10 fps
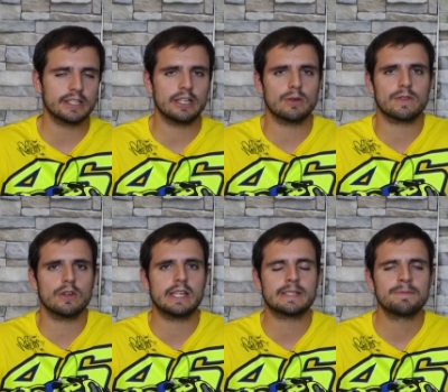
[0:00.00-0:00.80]
tiene
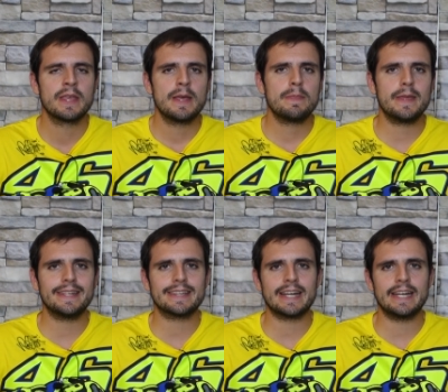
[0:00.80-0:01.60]
opciones de
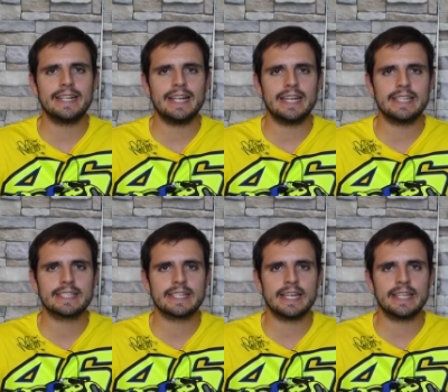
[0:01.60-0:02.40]
entrar en la
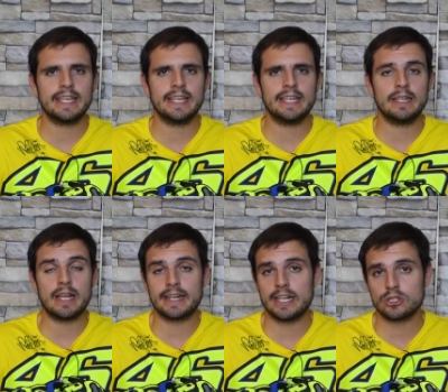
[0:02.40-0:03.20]
lista de
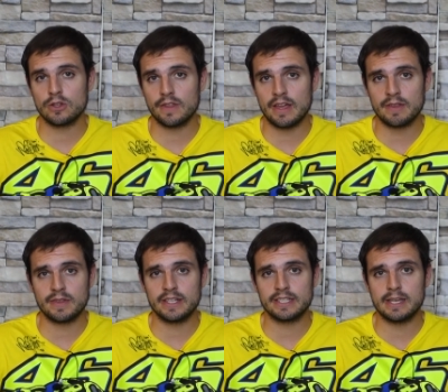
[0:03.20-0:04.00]
la Real Sociedad
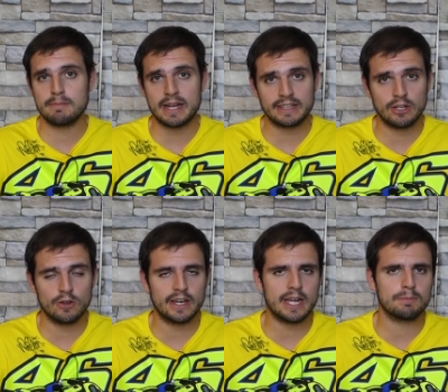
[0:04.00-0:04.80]
es Martín
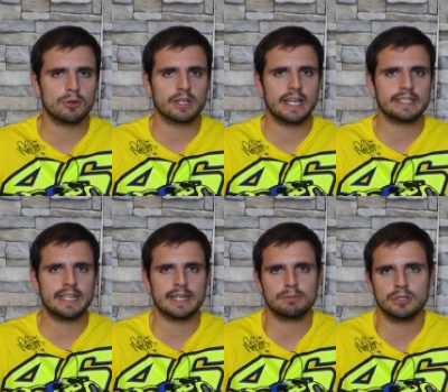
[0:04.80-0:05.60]
Odegar porque
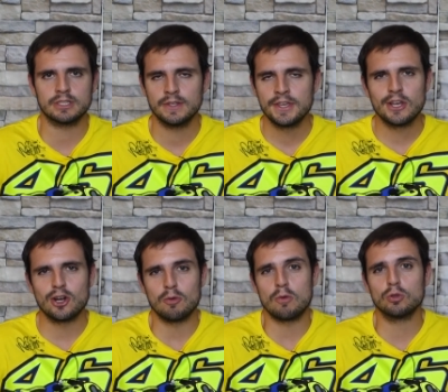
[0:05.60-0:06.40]
Asart pues
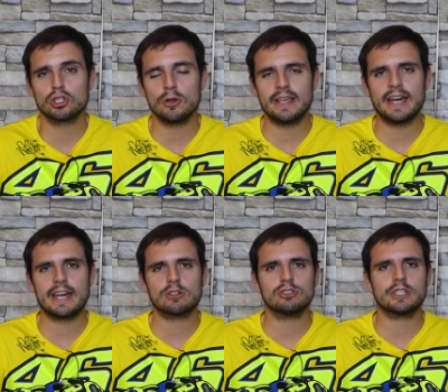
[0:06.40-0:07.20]
como mucho va a
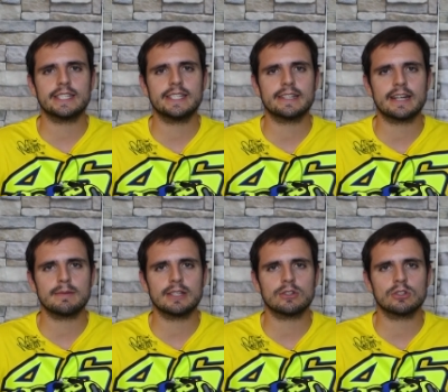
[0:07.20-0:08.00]
llegar con tres
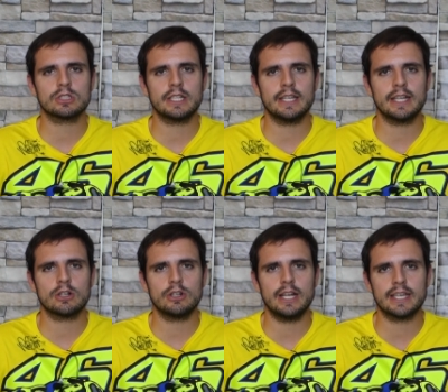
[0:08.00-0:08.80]
entrenamientos eh,
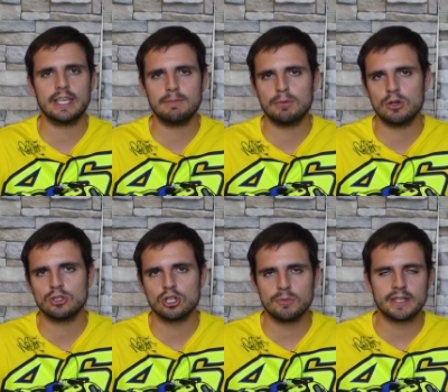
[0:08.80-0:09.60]
con el equipo.
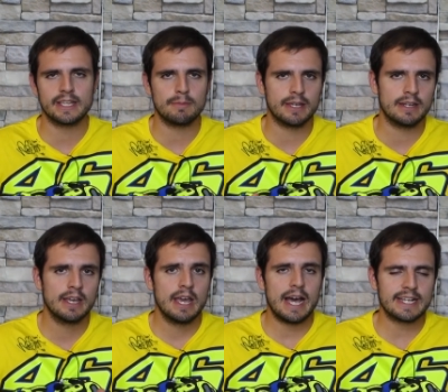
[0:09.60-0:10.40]
Jovic también
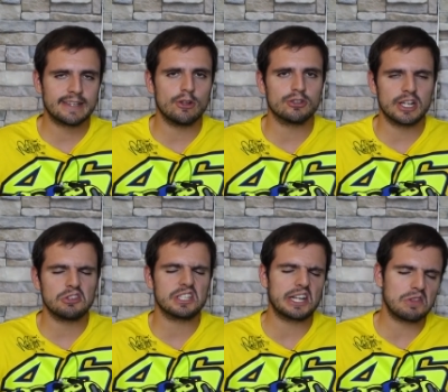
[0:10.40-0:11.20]
ha estado entrando
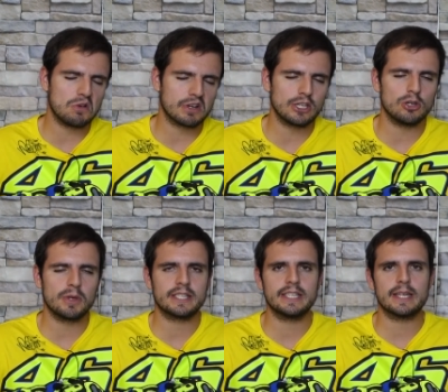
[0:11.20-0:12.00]
y saliendo, aunque
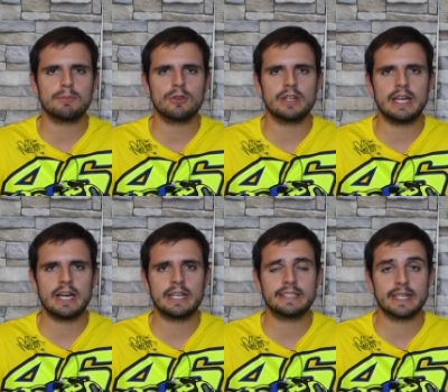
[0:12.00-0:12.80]
Jovic sí que
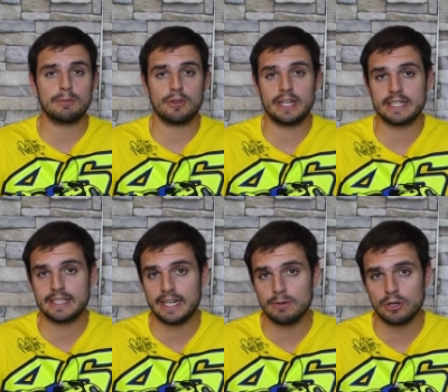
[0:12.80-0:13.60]
podría, sí que podría
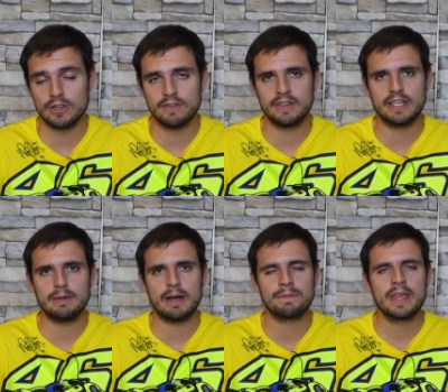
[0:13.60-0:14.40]
estar. Y bueno, en
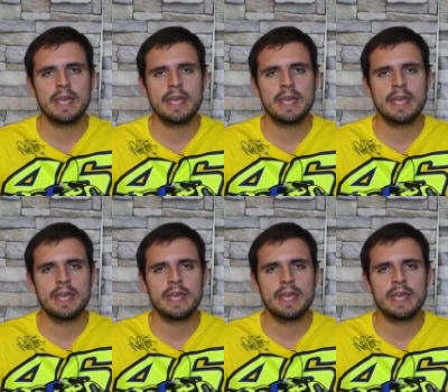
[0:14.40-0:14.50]
definitiva,